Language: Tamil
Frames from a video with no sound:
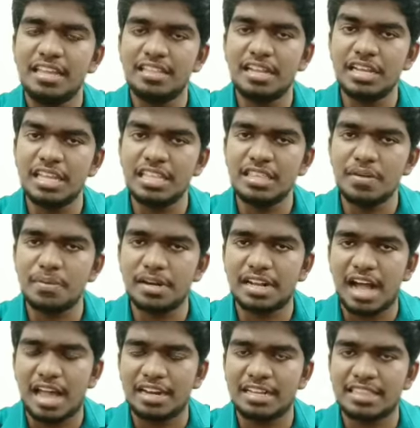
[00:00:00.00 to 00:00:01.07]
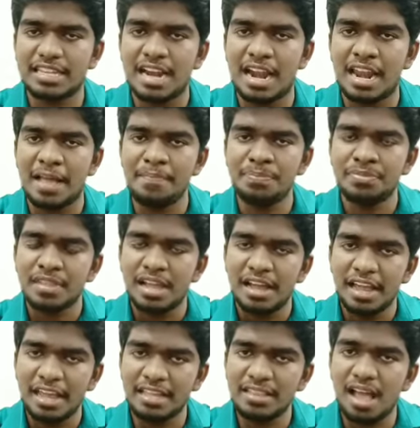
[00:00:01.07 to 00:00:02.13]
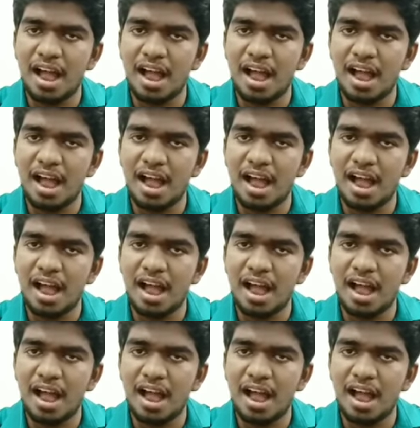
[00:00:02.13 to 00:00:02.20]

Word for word: இது இந்த ஒரு காரணத்தினால இந்த